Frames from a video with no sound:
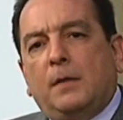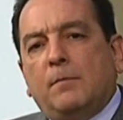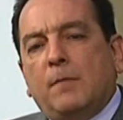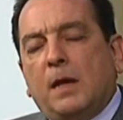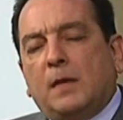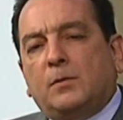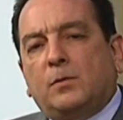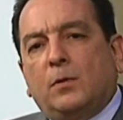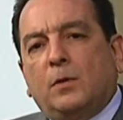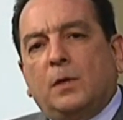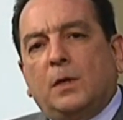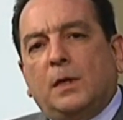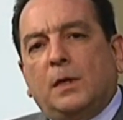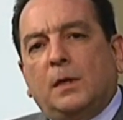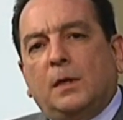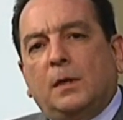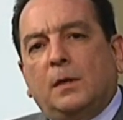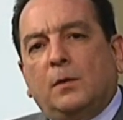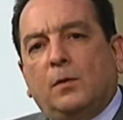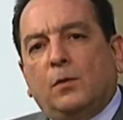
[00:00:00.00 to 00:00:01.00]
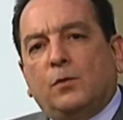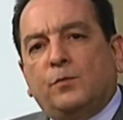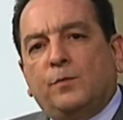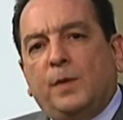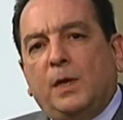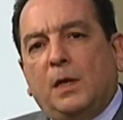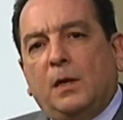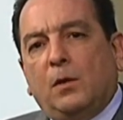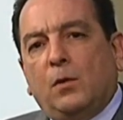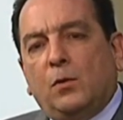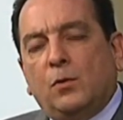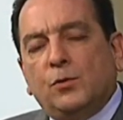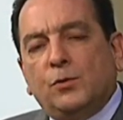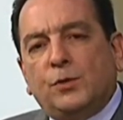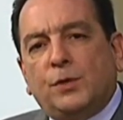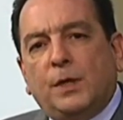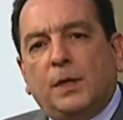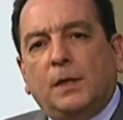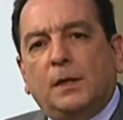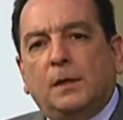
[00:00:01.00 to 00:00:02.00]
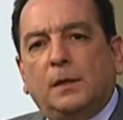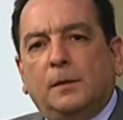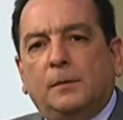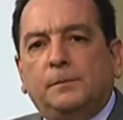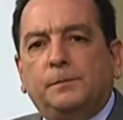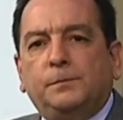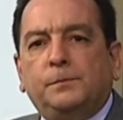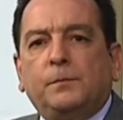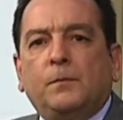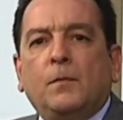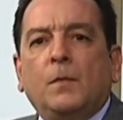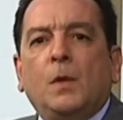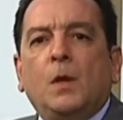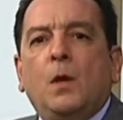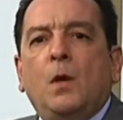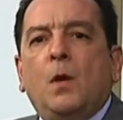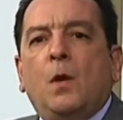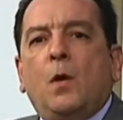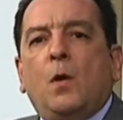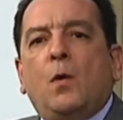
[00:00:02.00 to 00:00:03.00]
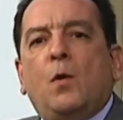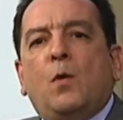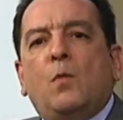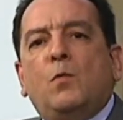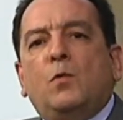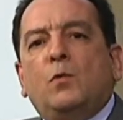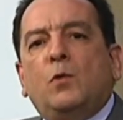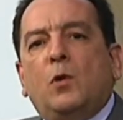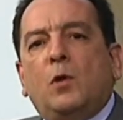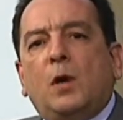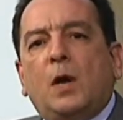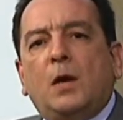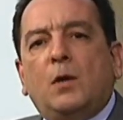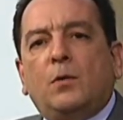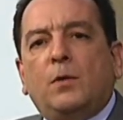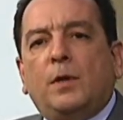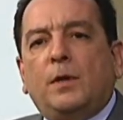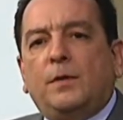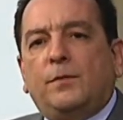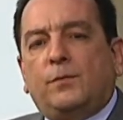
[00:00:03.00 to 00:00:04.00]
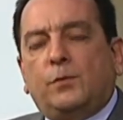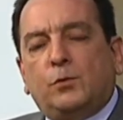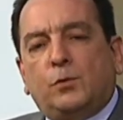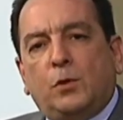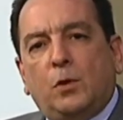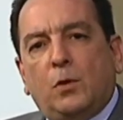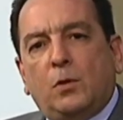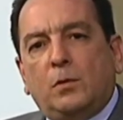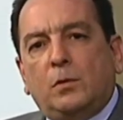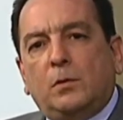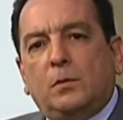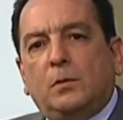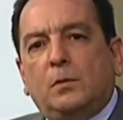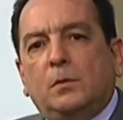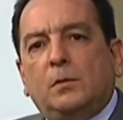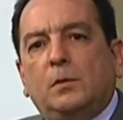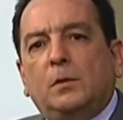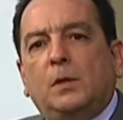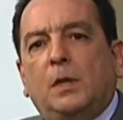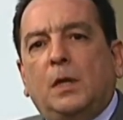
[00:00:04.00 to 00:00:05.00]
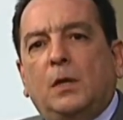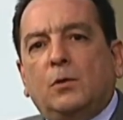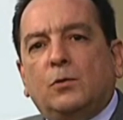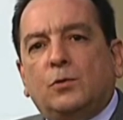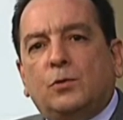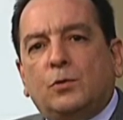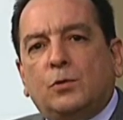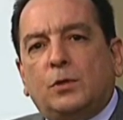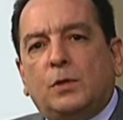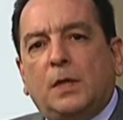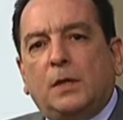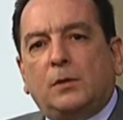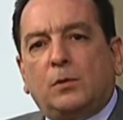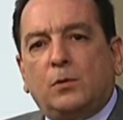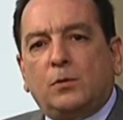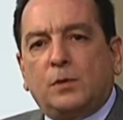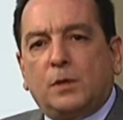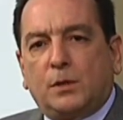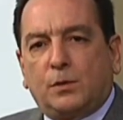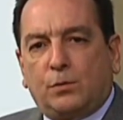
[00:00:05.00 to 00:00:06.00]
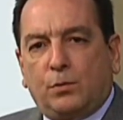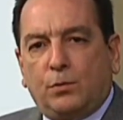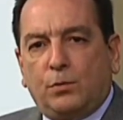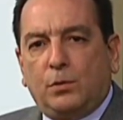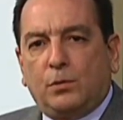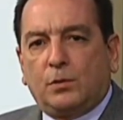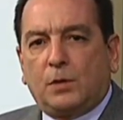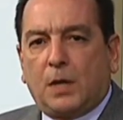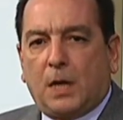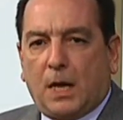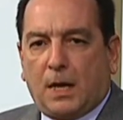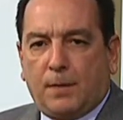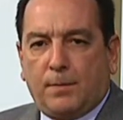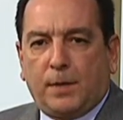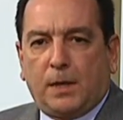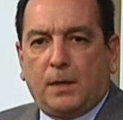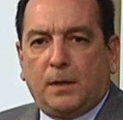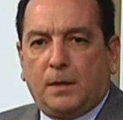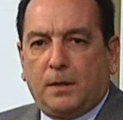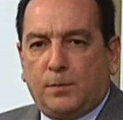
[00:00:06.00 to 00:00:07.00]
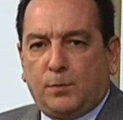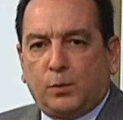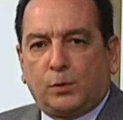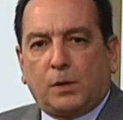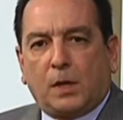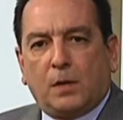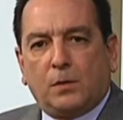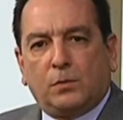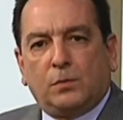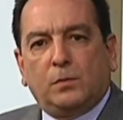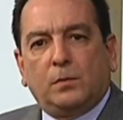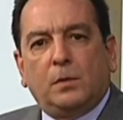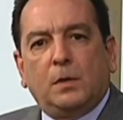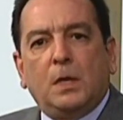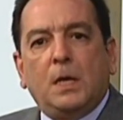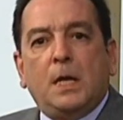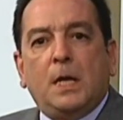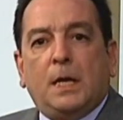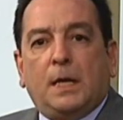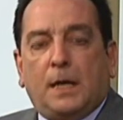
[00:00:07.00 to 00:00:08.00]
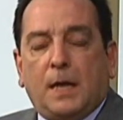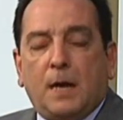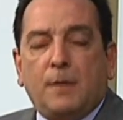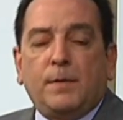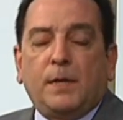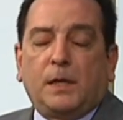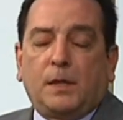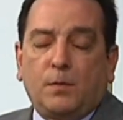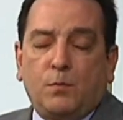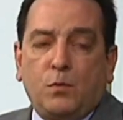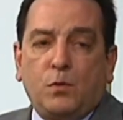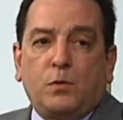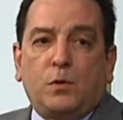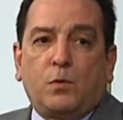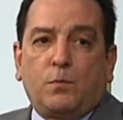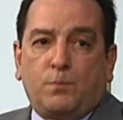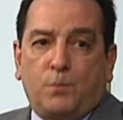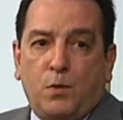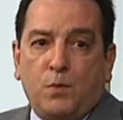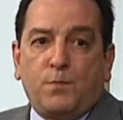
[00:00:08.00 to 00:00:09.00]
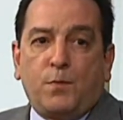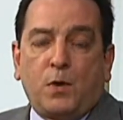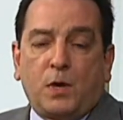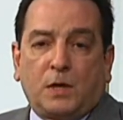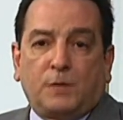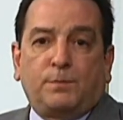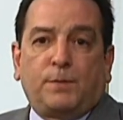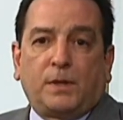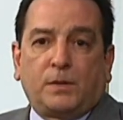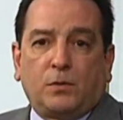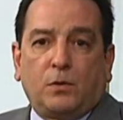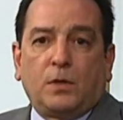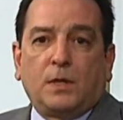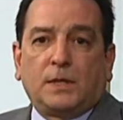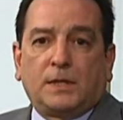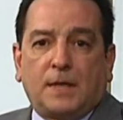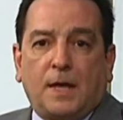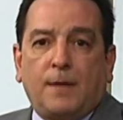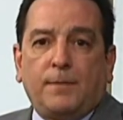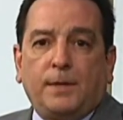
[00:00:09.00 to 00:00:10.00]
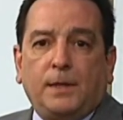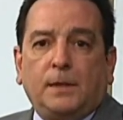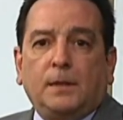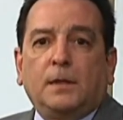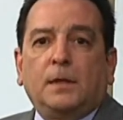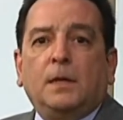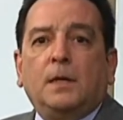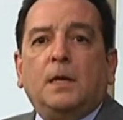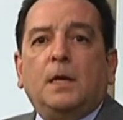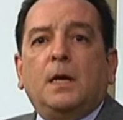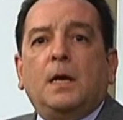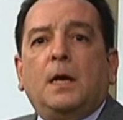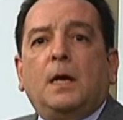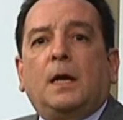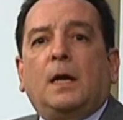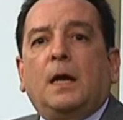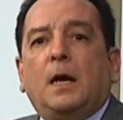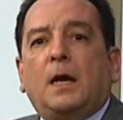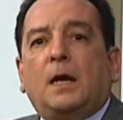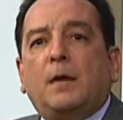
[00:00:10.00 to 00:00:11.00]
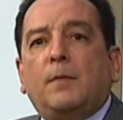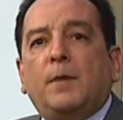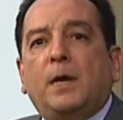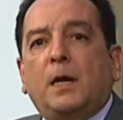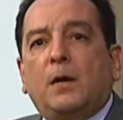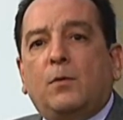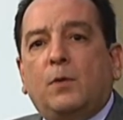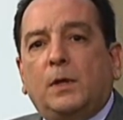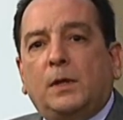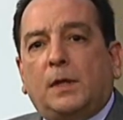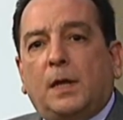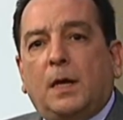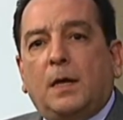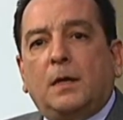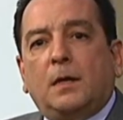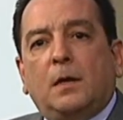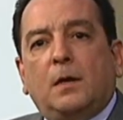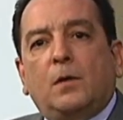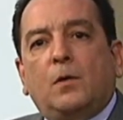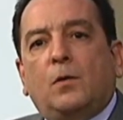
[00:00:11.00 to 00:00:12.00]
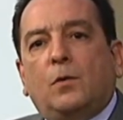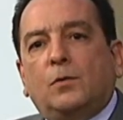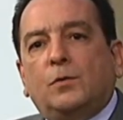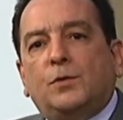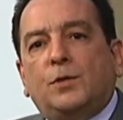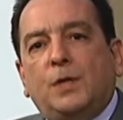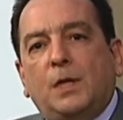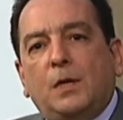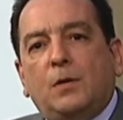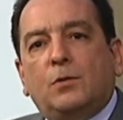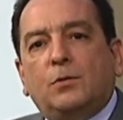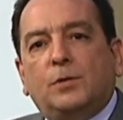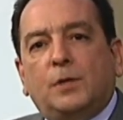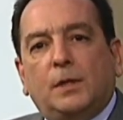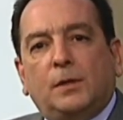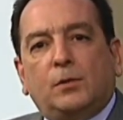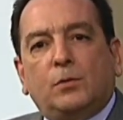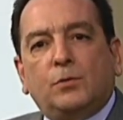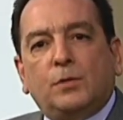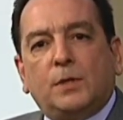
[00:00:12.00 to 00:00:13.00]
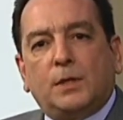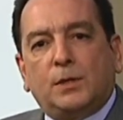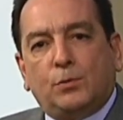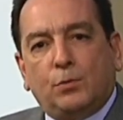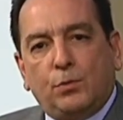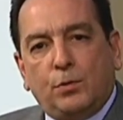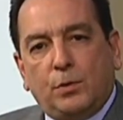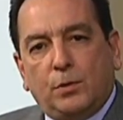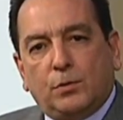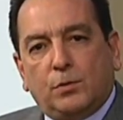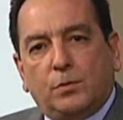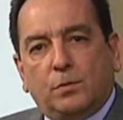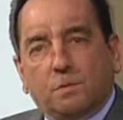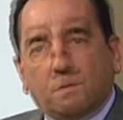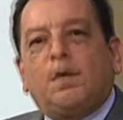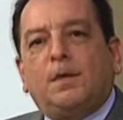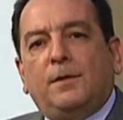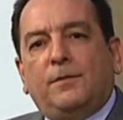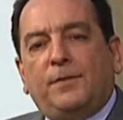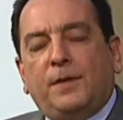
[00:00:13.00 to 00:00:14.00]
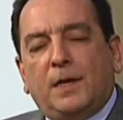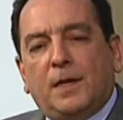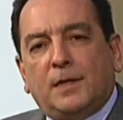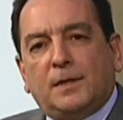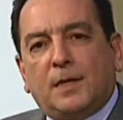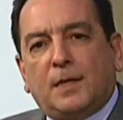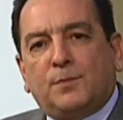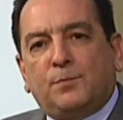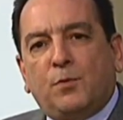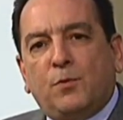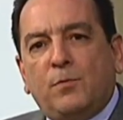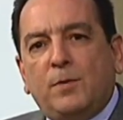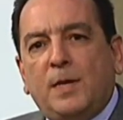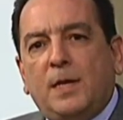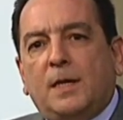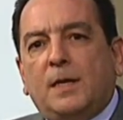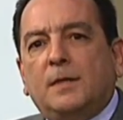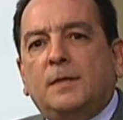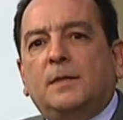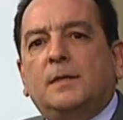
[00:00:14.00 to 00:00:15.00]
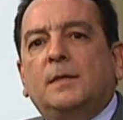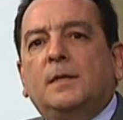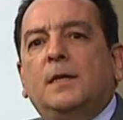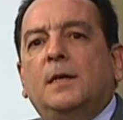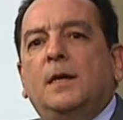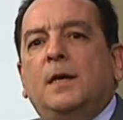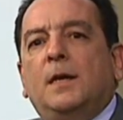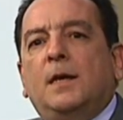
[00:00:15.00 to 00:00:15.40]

en marzo de 2011 como un órgano de difusión de los centros de estudios de la Cámara de Diputados. Realmente muy, pocas personas saben que la Cámara cuenta con cinco centros de estudios, el de Finanzas Públicas,